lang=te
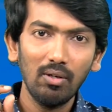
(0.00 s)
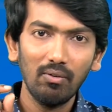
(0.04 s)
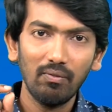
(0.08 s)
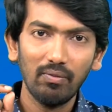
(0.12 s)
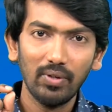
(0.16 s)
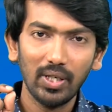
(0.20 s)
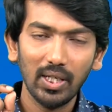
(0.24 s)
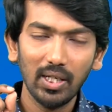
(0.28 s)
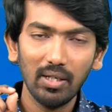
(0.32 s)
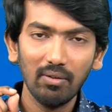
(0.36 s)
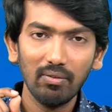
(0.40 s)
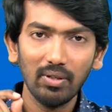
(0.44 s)

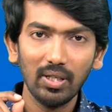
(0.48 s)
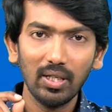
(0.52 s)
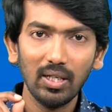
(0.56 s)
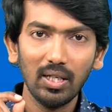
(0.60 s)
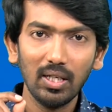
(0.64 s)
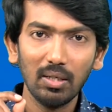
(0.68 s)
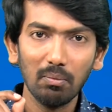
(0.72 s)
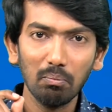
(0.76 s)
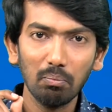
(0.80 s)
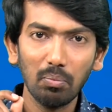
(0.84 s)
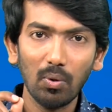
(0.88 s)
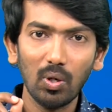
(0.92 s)
వెరీ వెరీ
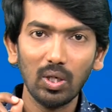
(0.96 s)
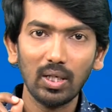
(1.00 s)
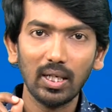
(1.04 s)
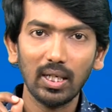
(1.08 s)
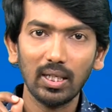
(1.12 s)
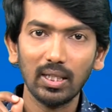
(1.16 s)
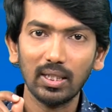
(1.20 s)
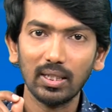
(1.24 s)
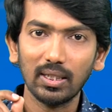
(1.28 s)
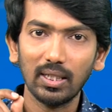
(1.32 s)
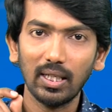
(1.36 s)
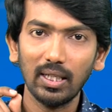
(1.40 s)

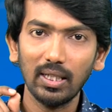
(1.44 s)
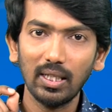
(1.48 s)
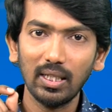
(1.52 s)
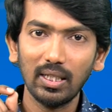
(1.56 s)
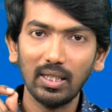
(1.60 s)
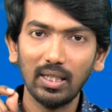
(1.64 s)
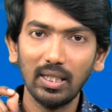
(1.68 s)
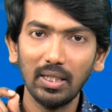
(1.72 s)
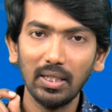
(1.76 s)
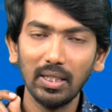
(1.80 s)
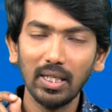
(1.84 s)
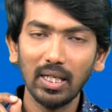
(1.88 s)
ఇంపార్టెంట్ అంటే
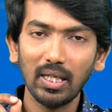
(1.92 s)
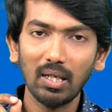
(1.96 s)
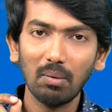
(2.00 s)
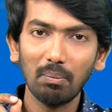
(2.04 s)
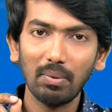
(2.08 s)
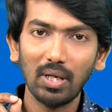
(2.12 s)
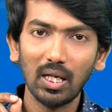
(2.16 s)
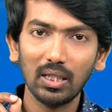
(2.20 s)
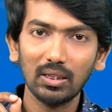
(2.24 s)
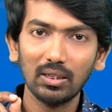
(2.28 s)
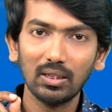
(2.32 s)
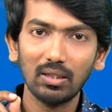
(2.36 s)
కీలక
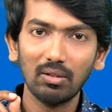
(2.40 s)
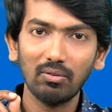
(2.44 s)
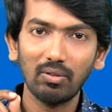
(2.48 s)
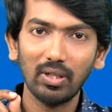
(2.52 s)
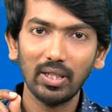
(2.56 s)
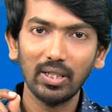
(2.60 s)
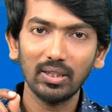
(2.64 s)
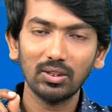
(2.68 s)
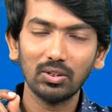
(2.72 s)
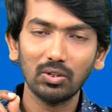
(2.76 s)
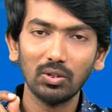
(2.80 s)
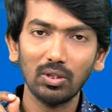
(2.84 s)
పాత్ర
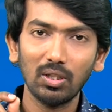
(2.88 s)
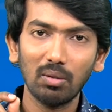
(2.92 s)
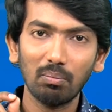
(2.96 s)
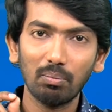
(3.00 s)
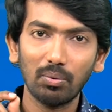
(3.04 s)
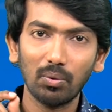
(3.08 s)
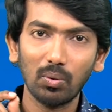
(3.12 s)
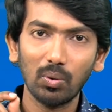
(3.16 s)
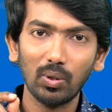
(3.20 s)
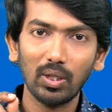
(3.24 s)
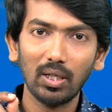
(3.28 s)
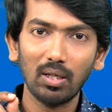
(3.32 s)
వహిస్తున్న
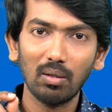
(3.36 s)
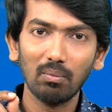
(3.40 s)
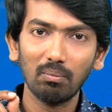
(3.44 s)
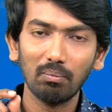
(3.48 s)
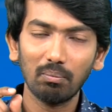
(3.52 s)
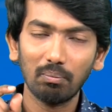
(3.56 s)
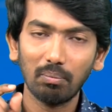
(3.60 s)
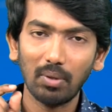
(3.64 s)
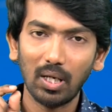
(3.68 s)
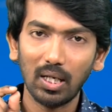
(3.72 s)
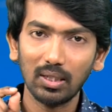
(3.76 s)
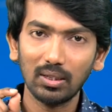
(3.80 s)
ప్రోగ్రామ్
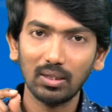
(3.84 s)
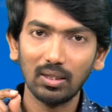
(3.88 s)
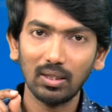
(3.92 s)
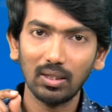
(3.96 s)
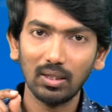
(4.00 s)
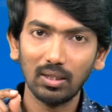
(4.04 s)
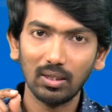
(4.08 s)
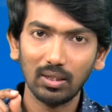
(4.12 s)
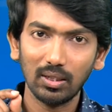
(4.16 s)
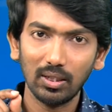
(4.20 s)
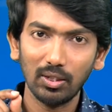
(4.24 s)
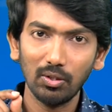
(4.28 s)
పాత్ర
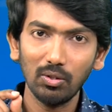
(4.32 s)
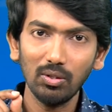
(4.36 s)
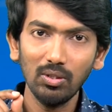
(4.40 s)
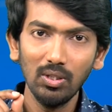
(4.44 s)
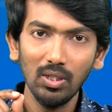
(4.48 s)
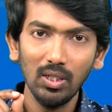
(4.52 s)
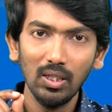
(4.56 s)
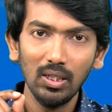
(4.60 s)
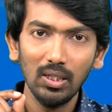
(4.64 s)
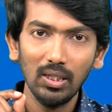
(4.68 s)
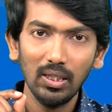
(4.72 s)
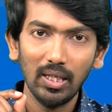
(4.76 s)
యూనో
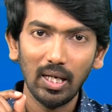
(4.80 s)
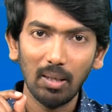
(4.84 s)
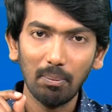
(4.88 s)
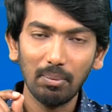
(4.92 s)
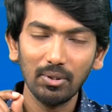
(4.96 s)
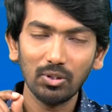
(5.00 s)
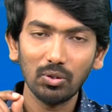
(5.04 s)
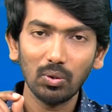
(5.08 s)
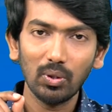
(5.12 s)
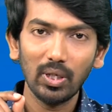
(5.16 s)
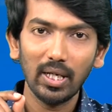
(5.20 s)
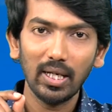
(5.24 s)

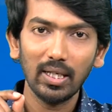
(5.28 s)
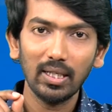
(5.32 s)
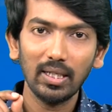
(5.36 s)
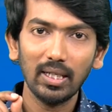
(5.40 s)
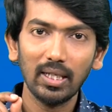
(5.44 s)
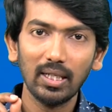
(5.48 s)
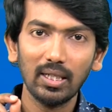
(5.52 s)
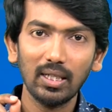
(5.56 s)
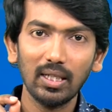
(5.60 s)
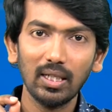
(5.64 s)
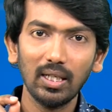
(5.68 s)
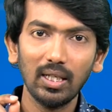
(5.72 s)
ఎపిసోడ్ ఏంటి
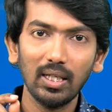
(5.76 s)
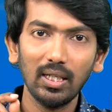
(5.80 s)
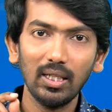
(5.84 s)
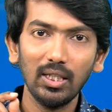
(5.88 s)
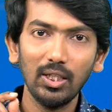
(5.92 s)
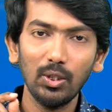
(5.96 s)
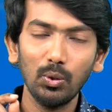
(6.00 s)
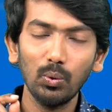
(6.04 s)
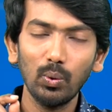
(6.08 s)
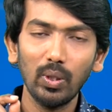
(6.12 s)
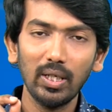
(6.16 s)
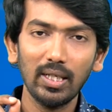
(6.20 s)
అంటే ఈ
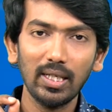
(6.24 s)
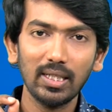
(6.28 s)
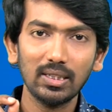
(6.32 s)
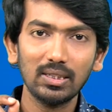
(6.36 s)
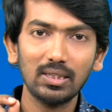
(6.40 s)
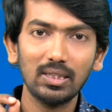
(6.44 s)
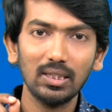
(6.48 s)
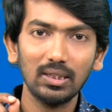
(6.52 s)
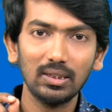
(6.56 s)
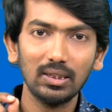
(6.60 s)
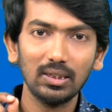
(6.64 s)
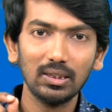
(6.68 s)

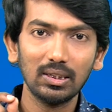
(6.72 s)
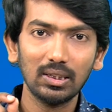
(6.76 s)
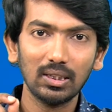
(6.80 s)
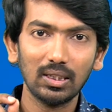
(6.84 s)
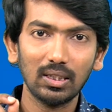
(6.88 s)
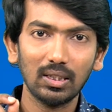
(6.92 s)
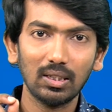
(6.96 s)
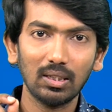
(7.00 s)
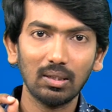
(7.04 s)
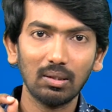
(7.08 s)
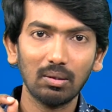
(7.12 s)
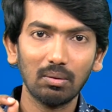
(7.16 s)
యుఎన్ఎస్టీజీస్
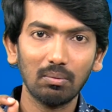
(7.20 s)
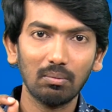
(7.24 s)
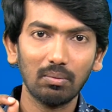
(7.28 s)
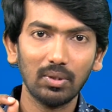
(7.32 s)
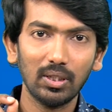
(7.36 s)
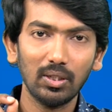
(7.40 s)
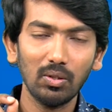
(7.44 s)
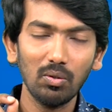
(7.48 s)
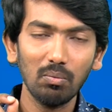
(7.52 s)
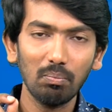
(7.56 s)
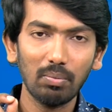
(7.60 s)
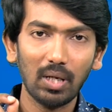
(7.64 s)

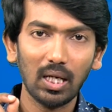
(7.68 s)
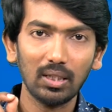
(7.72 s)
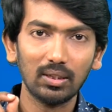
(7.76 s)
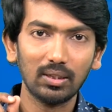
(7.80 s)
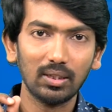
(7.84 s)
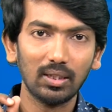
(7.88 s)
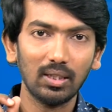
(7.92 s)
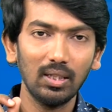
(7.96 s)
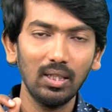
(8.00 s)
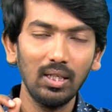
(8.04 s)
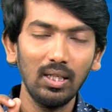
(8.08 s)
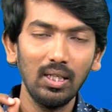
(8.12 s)
యూనో
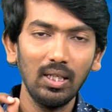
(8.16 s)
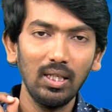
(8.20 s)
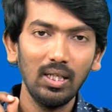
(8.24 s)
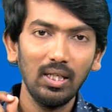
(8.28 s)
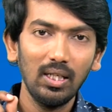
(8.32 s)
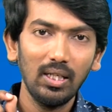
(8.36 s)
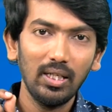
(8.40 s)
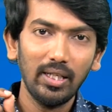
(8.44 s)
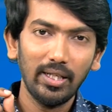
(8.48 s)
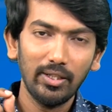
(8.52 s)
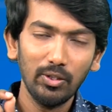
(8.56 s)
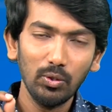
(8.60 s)
పాత్ర
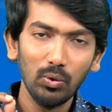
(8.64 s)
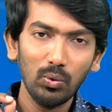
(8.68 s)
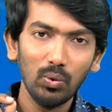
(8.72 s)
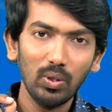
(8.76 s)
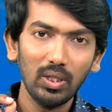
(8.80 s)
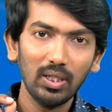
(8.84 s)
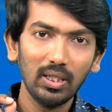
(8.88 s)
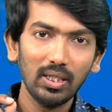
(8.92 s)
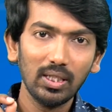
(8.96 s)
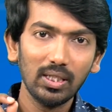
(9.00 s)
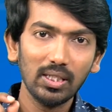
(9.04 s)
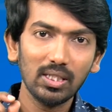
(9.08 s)
ఎందుకు
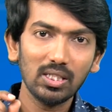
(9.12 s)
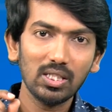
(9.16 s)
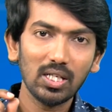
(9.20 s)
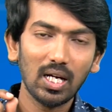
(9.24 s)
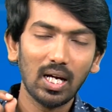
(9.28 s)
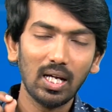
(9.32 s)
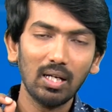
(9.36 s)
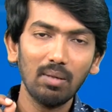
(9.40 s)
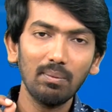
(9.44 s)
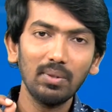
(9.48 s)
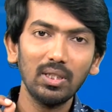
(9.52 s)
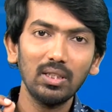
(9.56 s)
అంటే
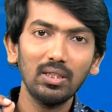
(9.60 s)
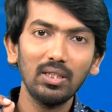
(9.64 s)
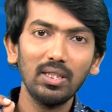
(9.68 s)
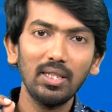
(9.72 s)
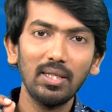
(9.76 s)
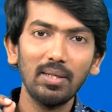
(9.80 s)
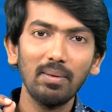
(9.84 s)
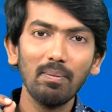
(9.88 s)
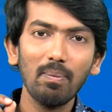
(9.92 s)
చాలామంది